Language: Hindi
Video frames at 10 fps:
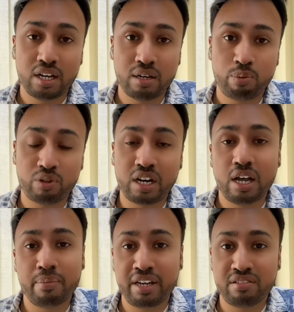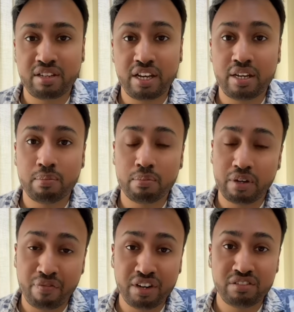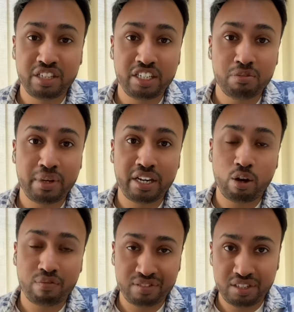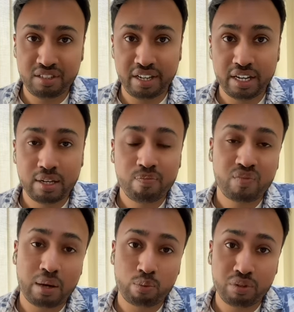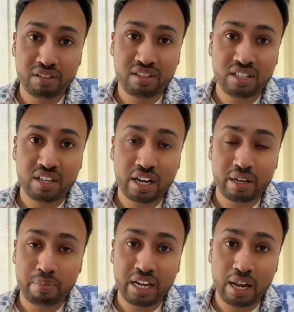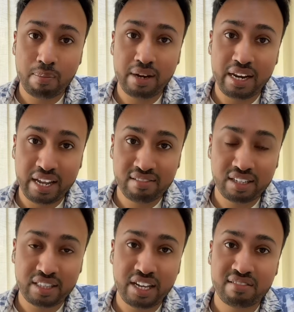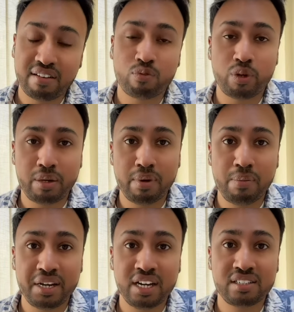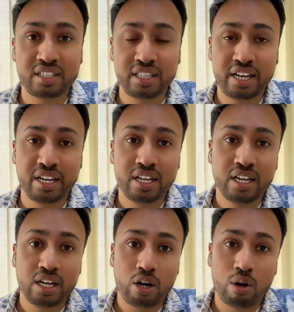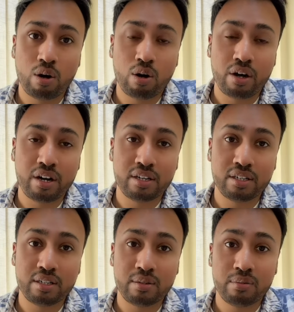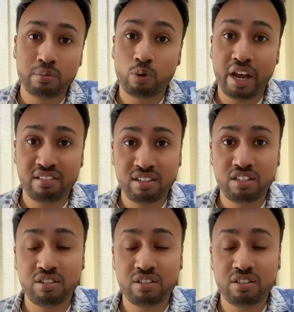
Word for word: पुर्तगाल में इसके डिफरेंट सिटीज़ में इनके ऑफिस हैं आप उनके साथ जाके भी हेल्प ले सकते हैं सेफ को ईमेल भी कर सकते हैं और कोई ऐसा